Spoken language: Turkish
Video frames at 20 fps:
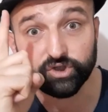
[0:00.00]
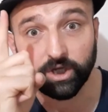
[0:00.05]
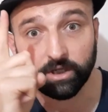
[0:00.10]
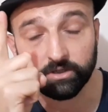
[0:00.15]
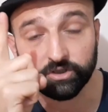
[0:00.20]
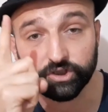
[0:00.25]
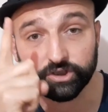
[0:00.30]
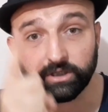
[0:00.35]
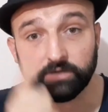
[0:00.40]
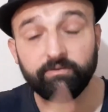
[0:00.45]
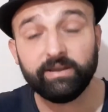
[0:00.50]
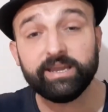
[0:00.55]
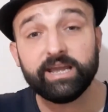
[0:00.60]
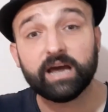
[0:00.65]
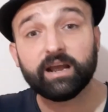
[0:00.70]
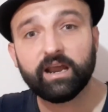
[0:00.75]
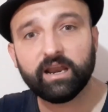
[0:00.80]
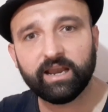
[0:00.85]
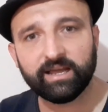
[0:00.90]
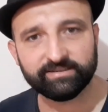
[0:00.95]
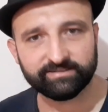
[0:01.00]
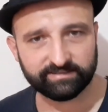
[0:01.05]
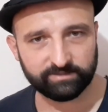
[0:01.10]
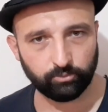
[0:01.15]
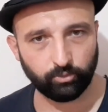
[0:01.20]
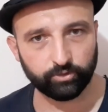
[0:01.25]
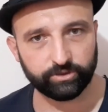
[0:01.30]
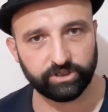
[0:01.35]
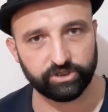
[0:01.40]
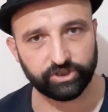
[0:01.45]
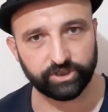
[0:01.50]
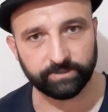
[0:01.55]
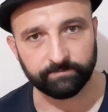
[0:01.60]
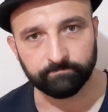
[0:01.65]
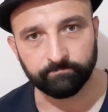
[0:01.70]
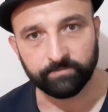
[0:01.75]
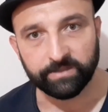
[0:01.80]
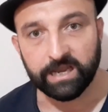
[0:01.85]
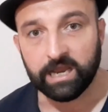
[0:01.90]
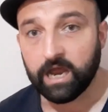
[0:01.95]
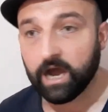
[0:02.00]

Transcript: çalıştır ve yaralansın o kişi.